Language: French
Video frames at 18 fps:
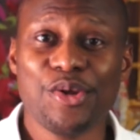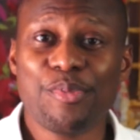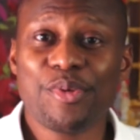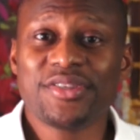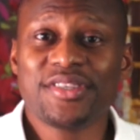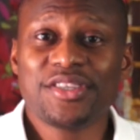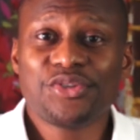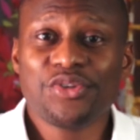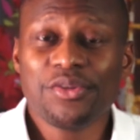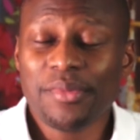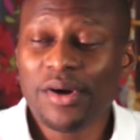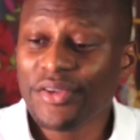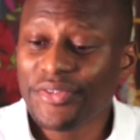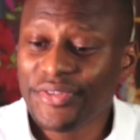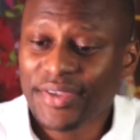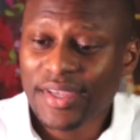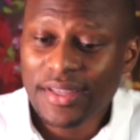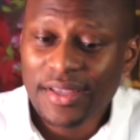Le
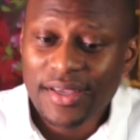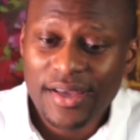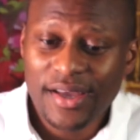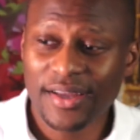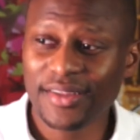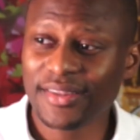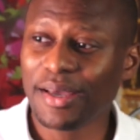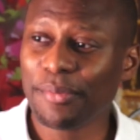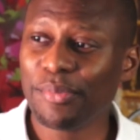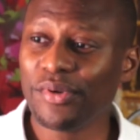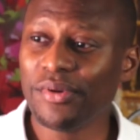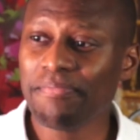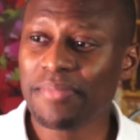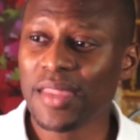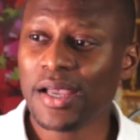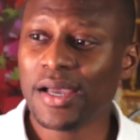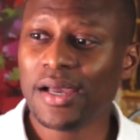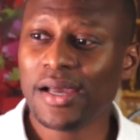positionnement, c'est un
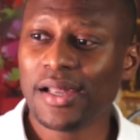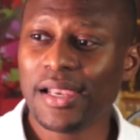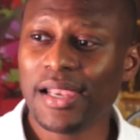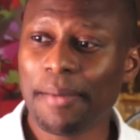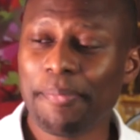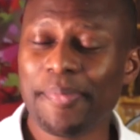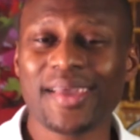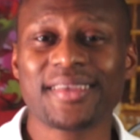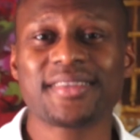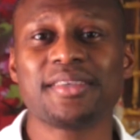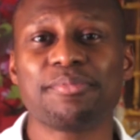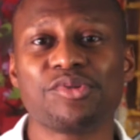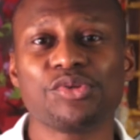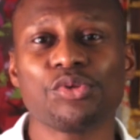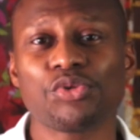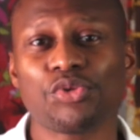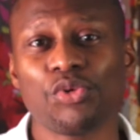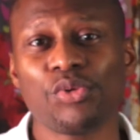peu la
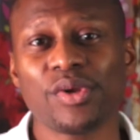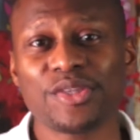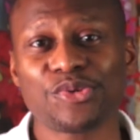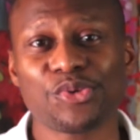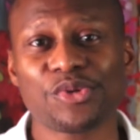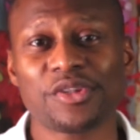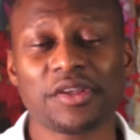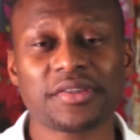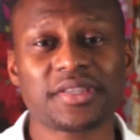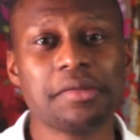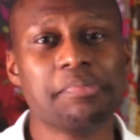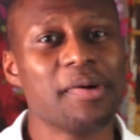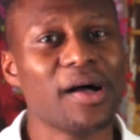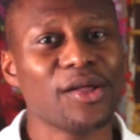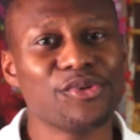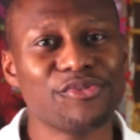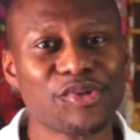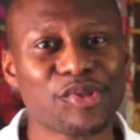perception qu'ont les autres lorsqu'ils
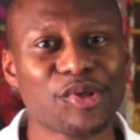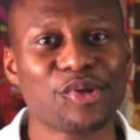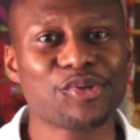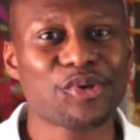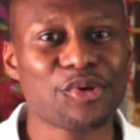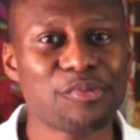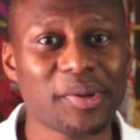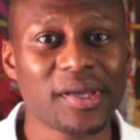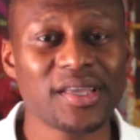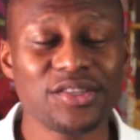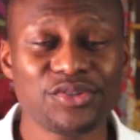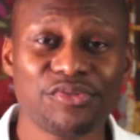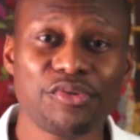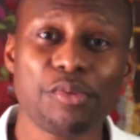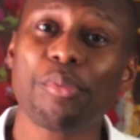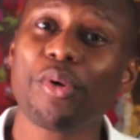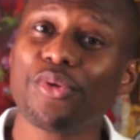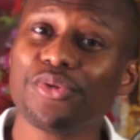parlent de votre entreprise, de
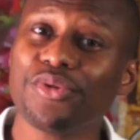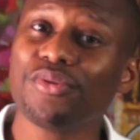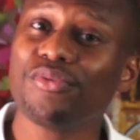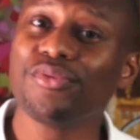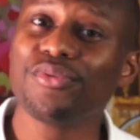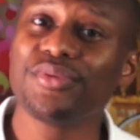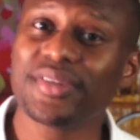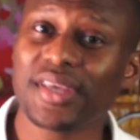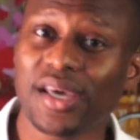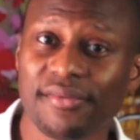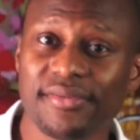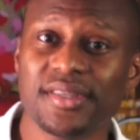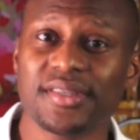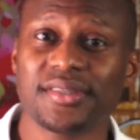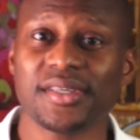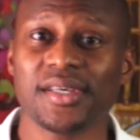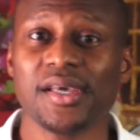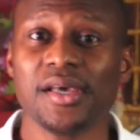vos produits ou
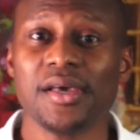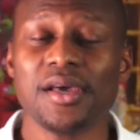services.